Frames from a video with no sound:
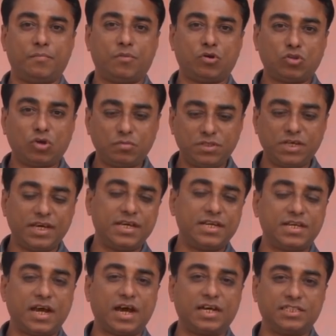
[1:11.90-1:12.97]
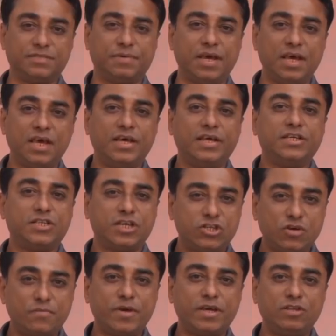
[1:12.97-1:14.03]
প্রথম যে হিটটা আসবে সেই
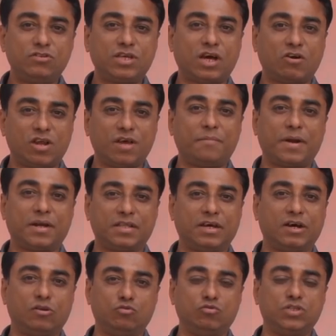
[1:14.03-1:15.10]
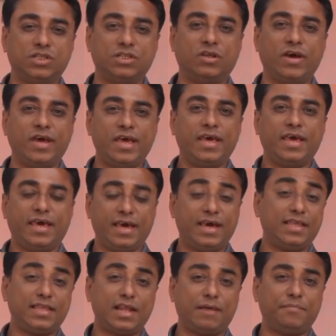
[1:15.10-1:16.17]
সময় কিন্তু ছাগলকে পাঠা দেখানো উচিত নয়
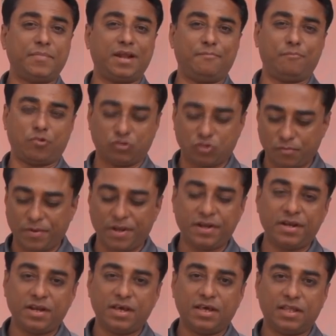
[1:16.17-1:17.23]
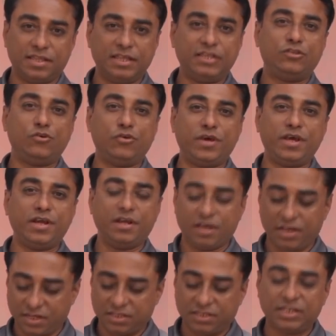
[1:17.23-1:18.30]
এক্ষেত্রে আপনারা প্রথম হিট দ্বিতীয় হিট
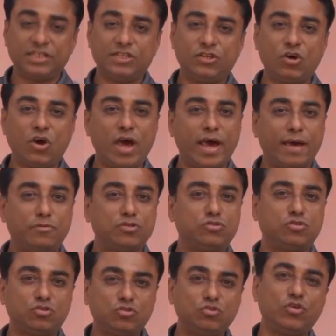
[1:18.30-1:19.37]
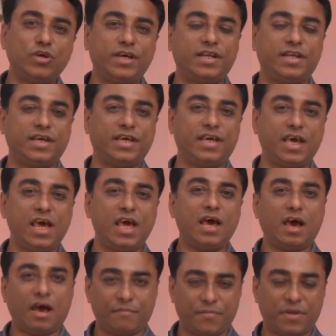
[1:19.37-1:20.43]
তৃতীয় এবং চতুর্থ হিটে গিয়ে
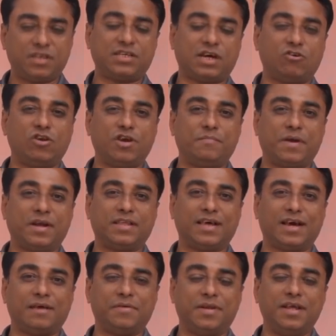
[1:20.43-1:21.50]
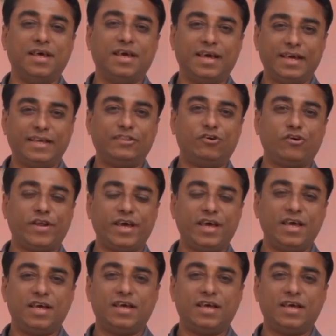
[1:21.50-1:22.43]
আপনারা ছাগলকে পাঠা দেখাবেন এতে করে